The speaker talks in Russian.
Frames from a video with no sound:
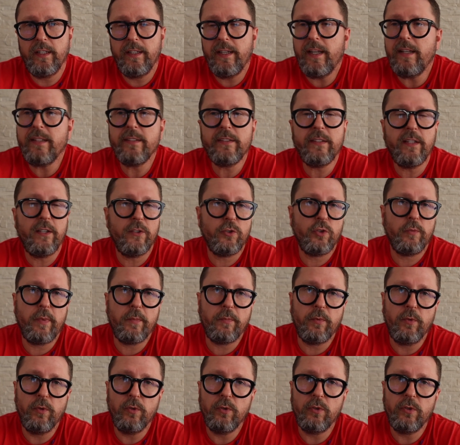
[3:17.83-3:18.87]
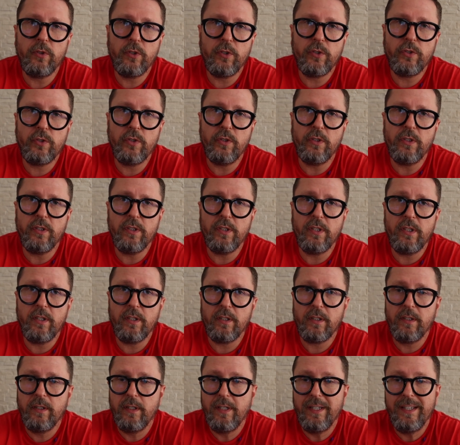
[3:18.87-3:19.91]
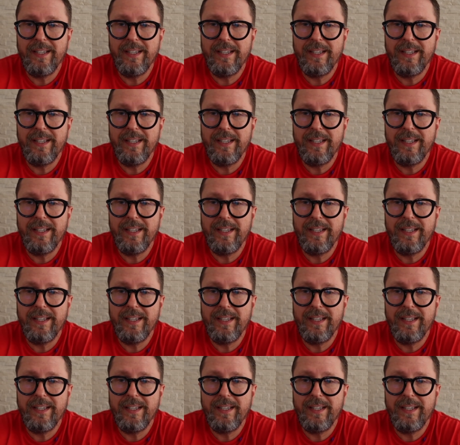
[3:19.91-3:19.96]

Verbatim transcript: Я не знаю, что по поводу хищения денег